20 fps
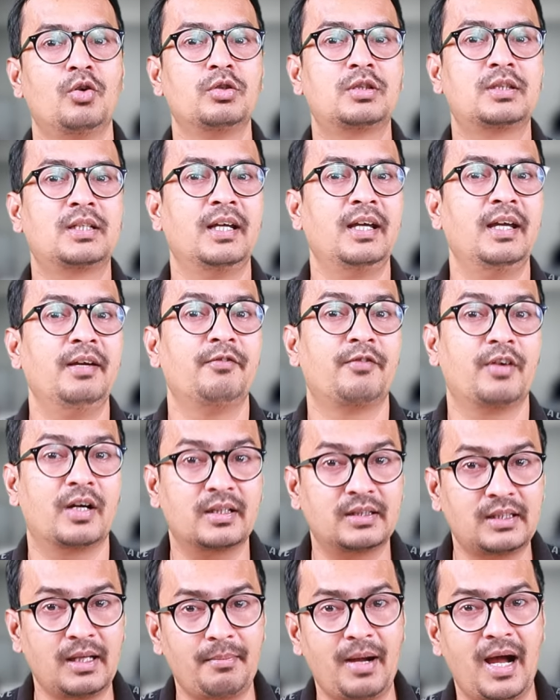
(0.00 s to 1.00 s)
उसके
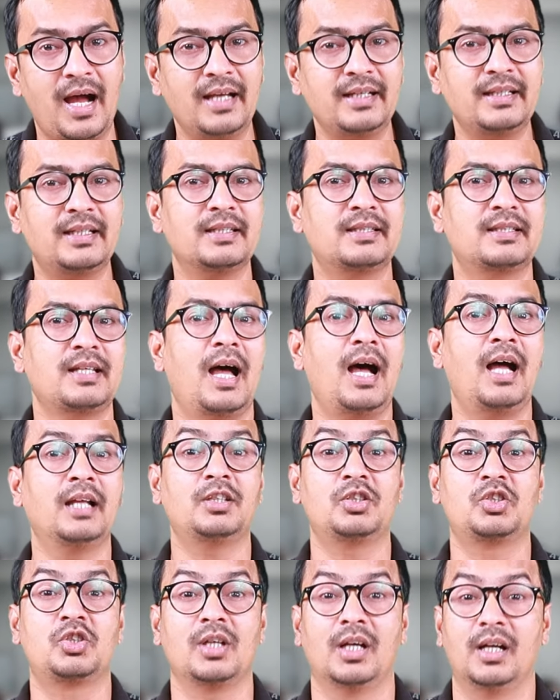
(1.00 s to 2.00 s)
वर्तमान के
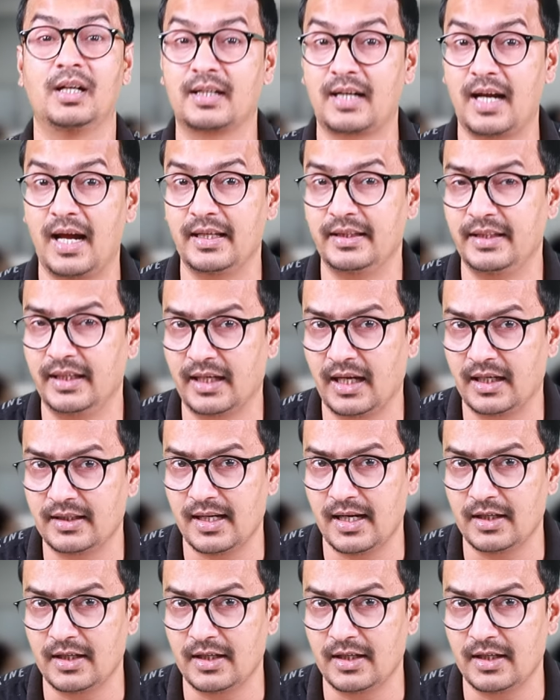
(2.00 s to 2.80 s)
साथ चल रहा है देखा